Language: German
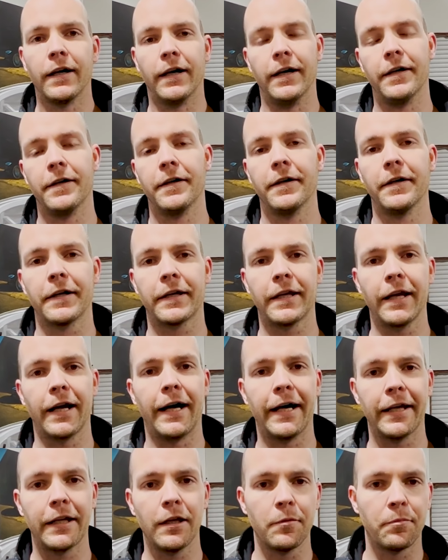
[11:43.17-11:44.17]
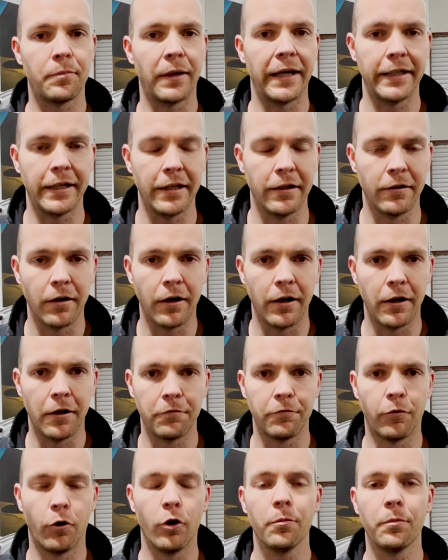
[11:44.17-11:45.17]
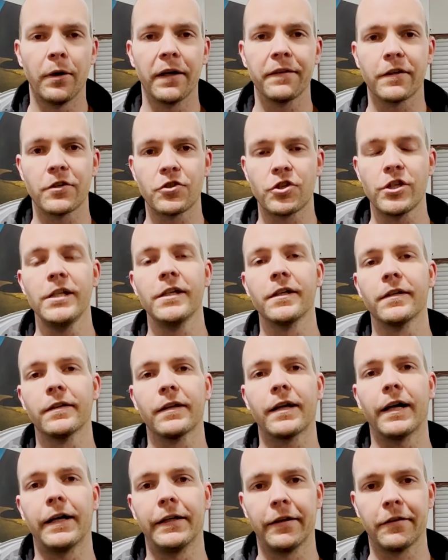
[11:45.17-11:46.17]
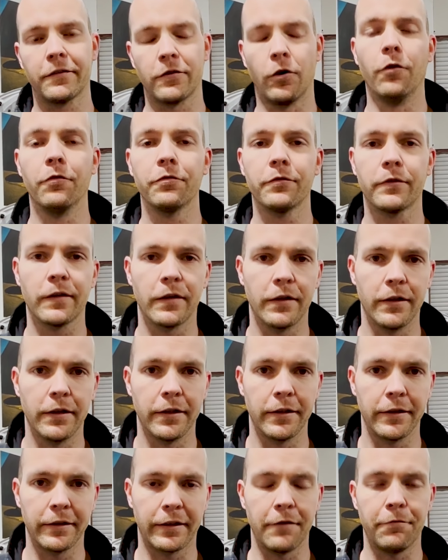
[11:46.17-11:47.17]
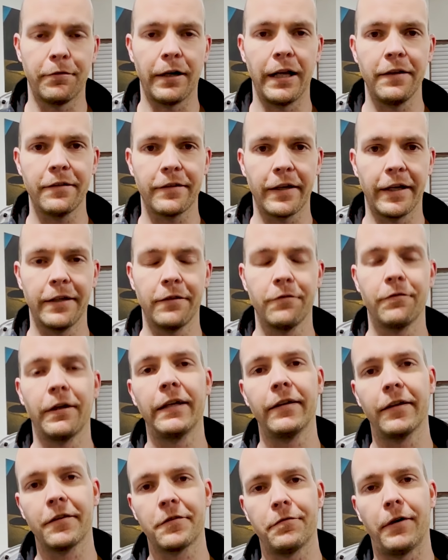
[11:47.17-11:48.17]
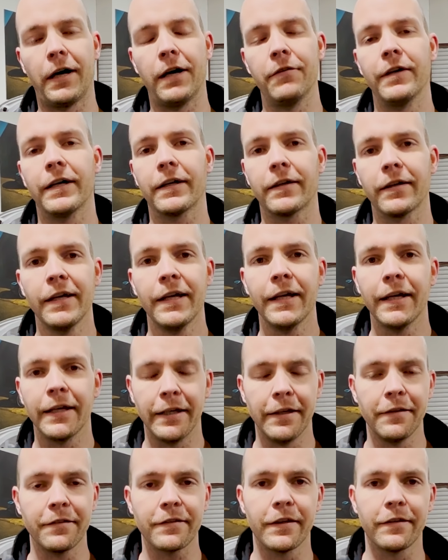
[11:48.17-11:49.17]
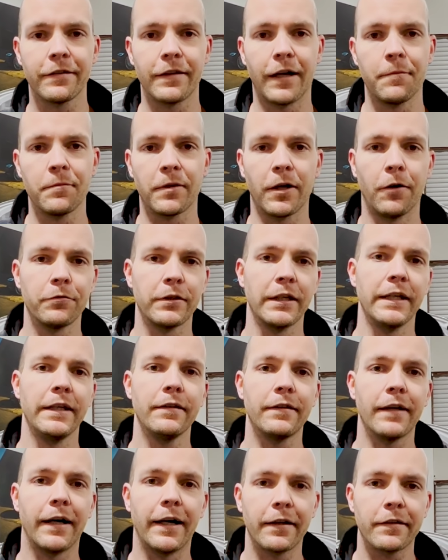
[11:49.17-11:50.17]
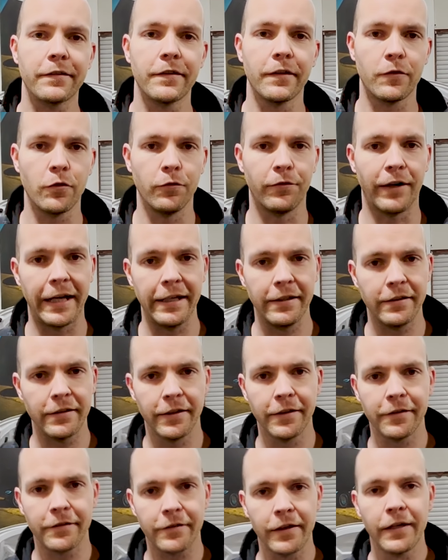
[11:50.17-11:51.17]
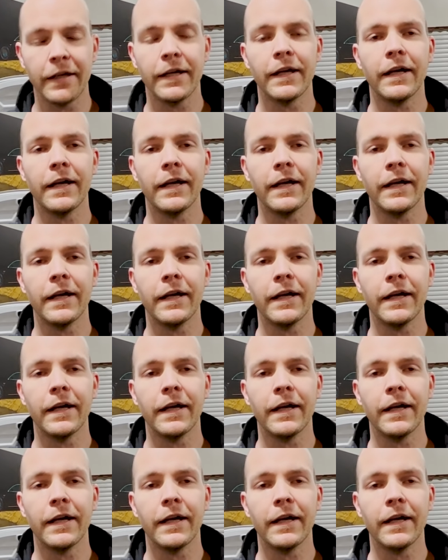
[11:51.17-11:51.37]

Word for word: Äh, gerade bei den äh, Vorpassagieren kann das oft äh, der Fall sein, wenn das Fahrwerk insgesamt auf der Hinterachse zu weich ist.